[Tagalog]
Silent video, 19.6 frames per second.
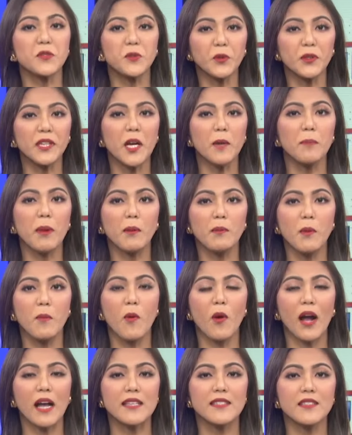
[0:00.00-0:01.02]
Kasunod ng
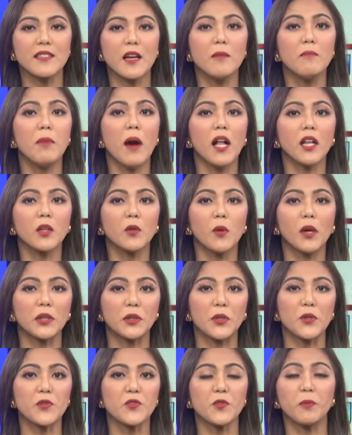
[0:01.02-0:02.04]
pagbubukas ng
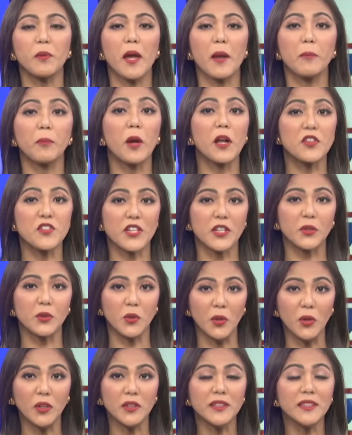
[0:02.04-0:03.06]
bulk water supply
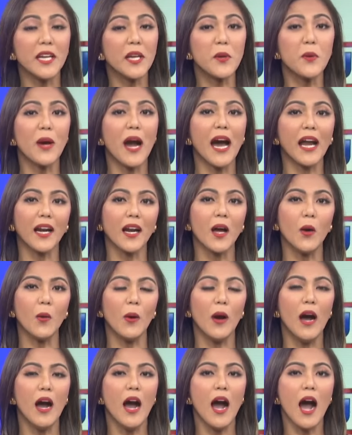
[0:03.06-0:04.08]
project doon ngayong
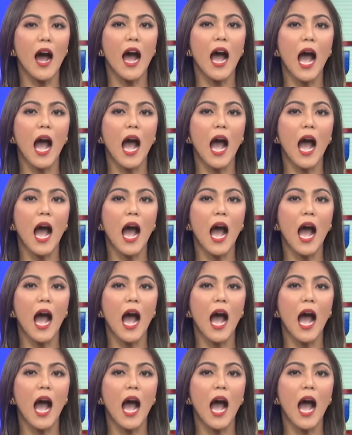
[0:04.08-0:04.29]
araw,